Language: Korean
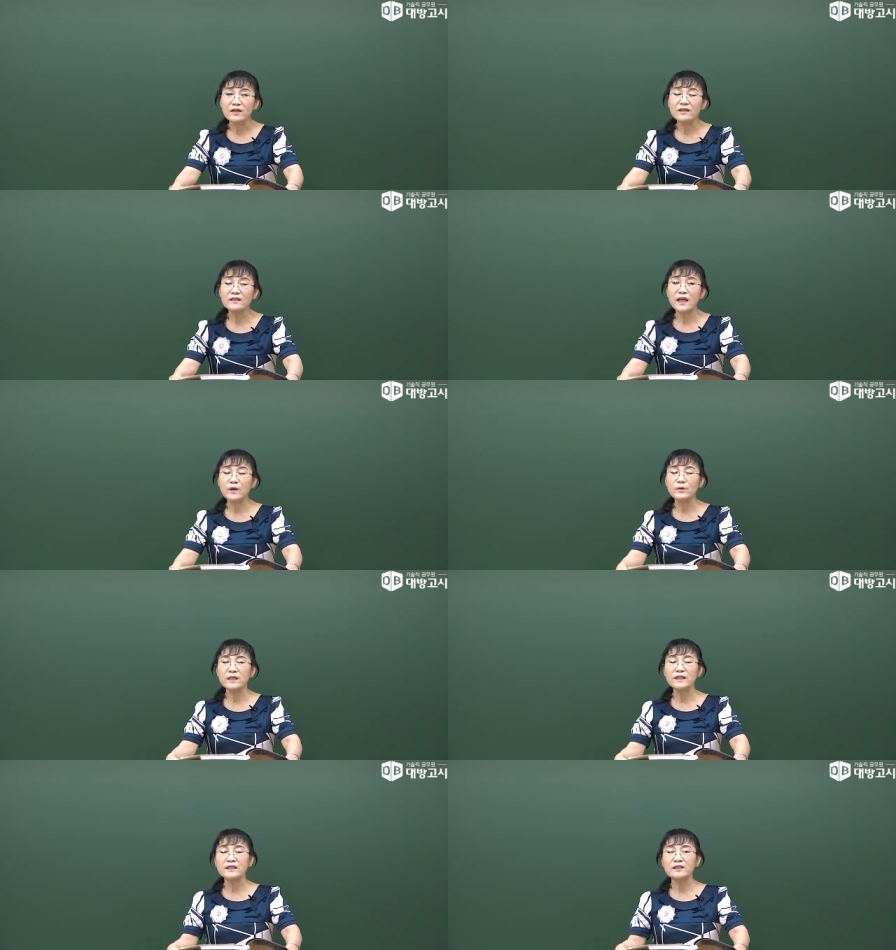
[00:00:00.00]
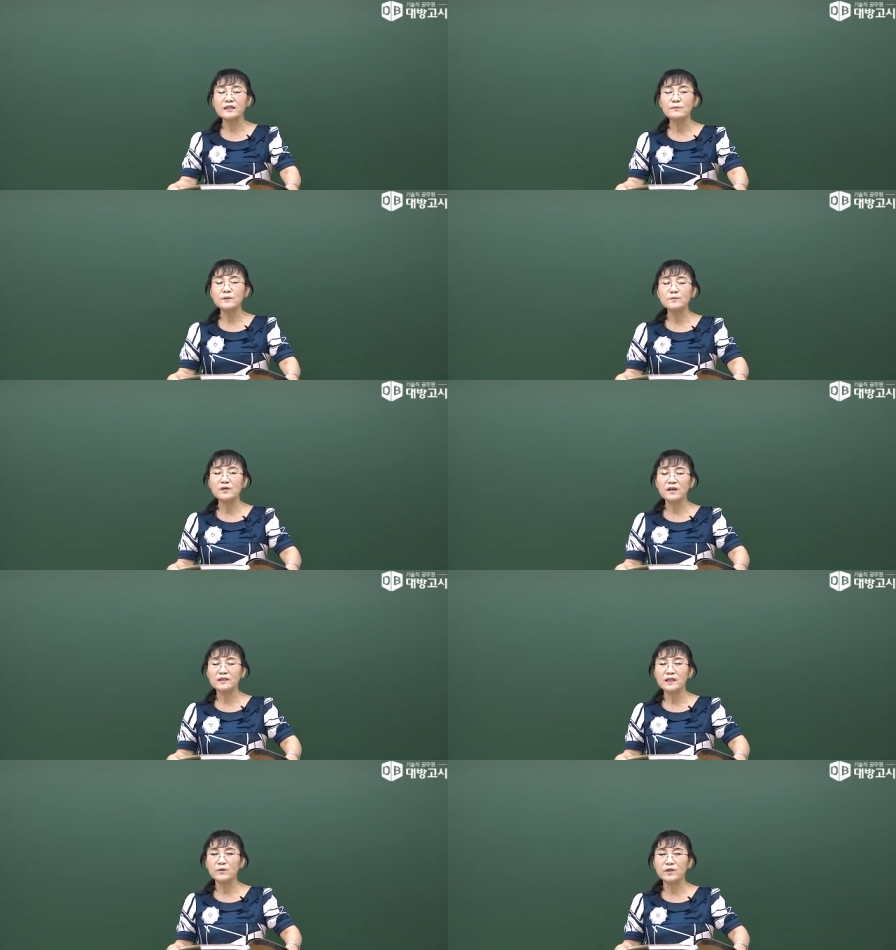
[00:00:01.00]
그 내용이
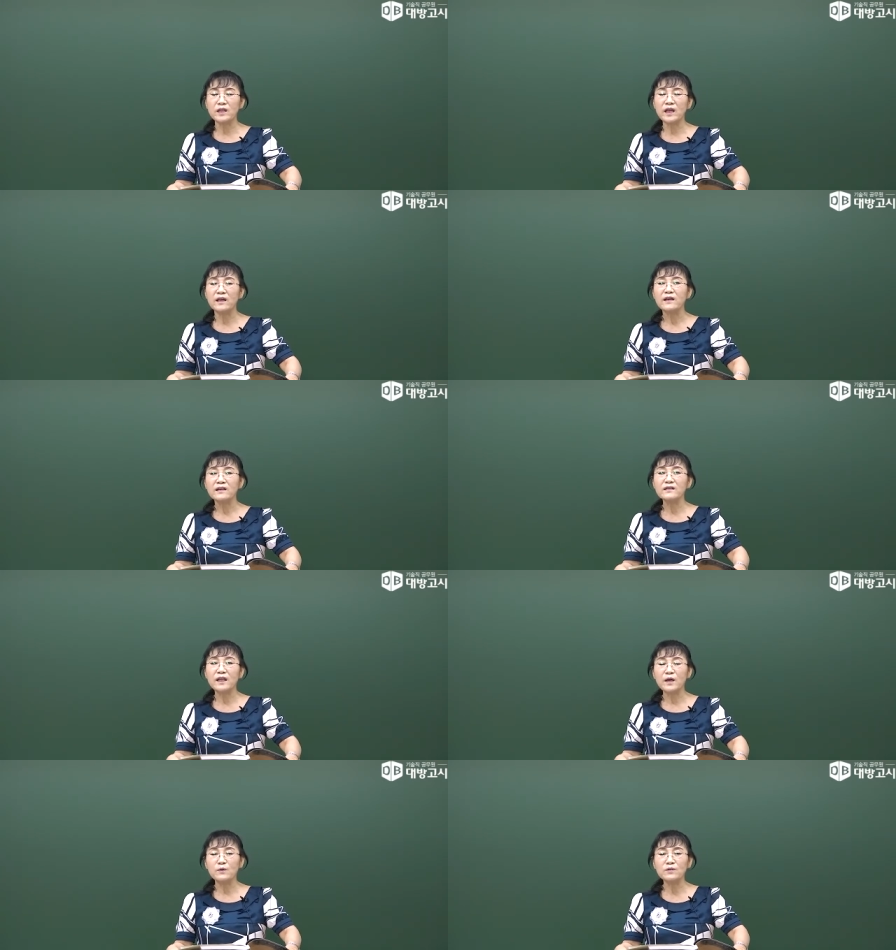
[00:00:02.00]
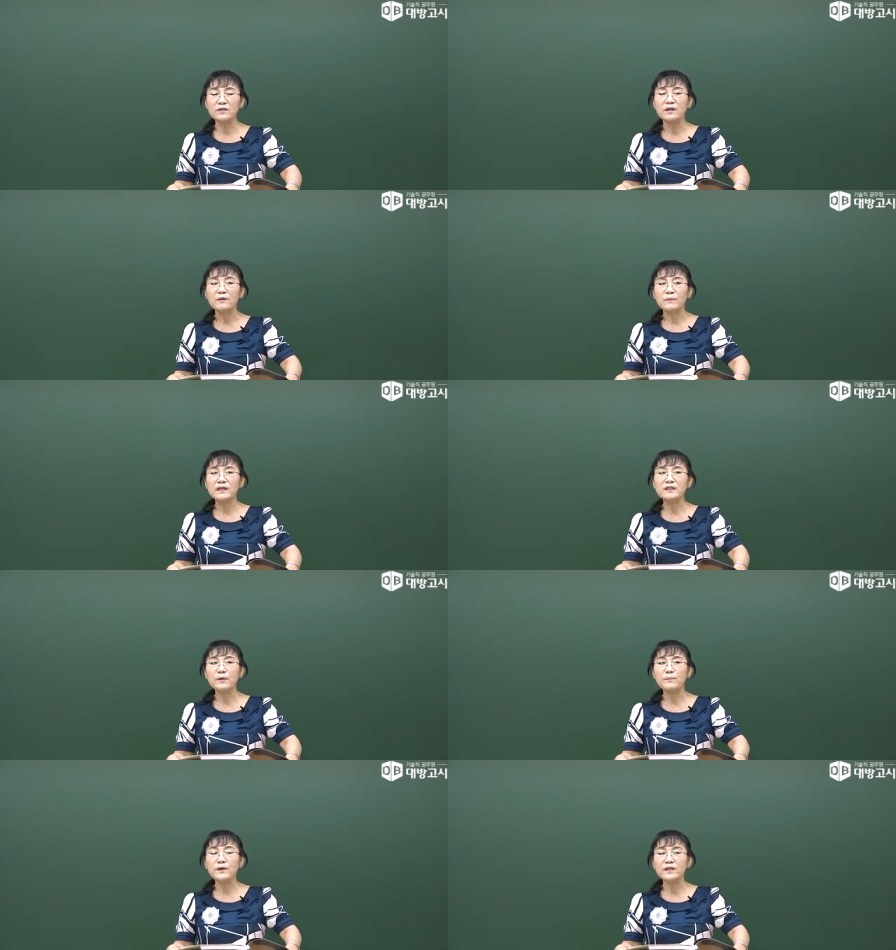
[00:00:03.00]
2030년까지 내용인데 그 내용은 맨
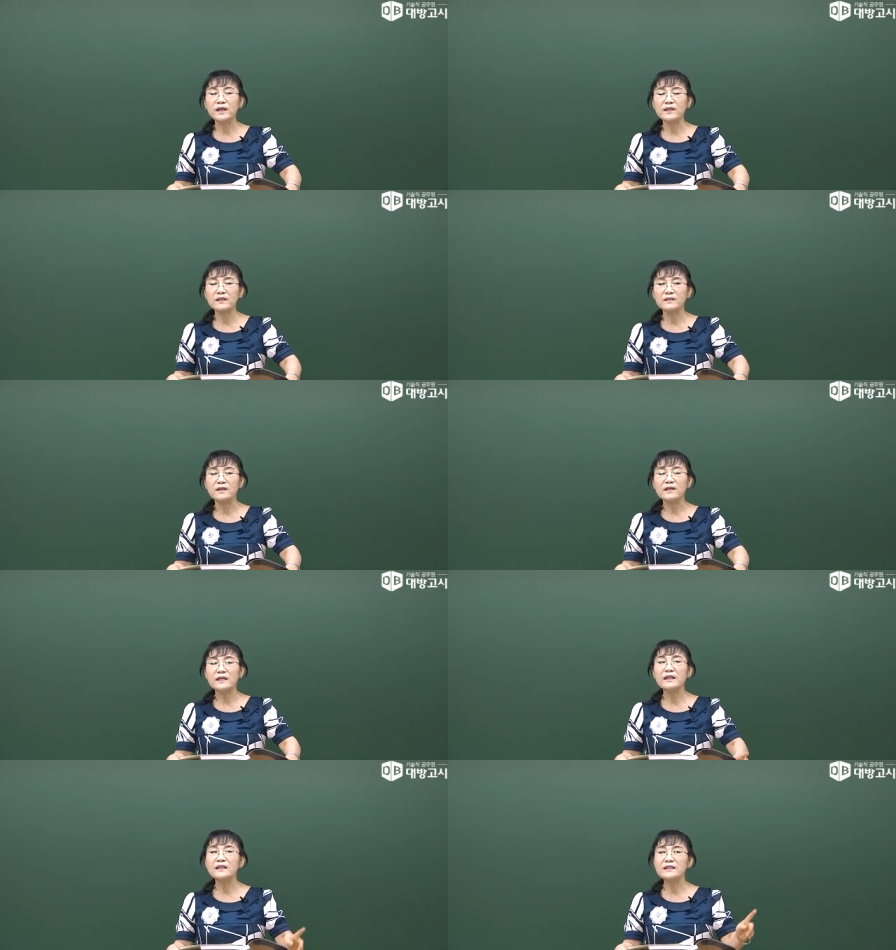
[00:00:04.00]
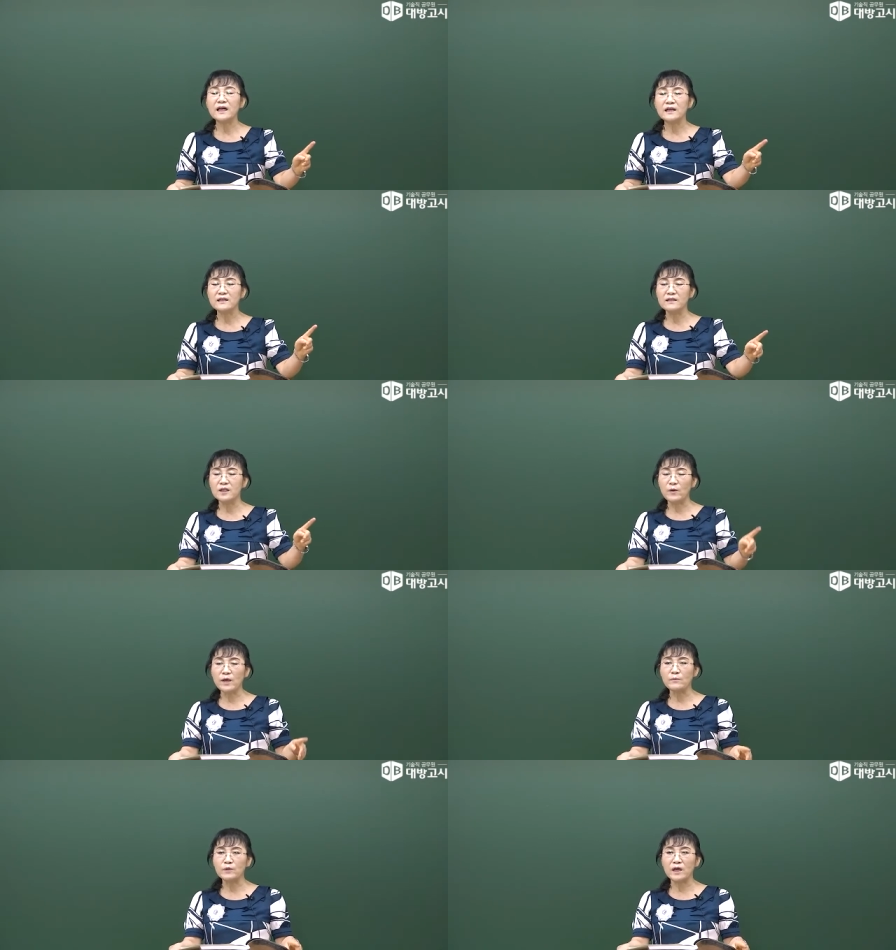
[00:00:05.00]
첫 번에 했던 1차 그
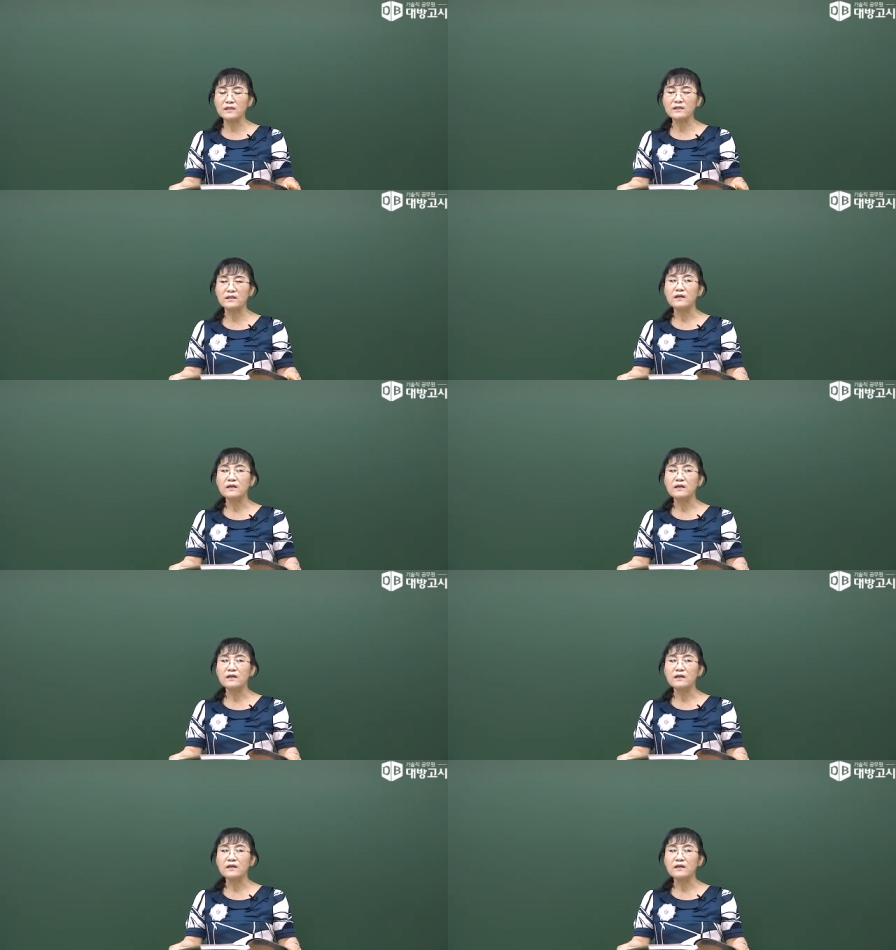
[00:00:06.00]
계획보다는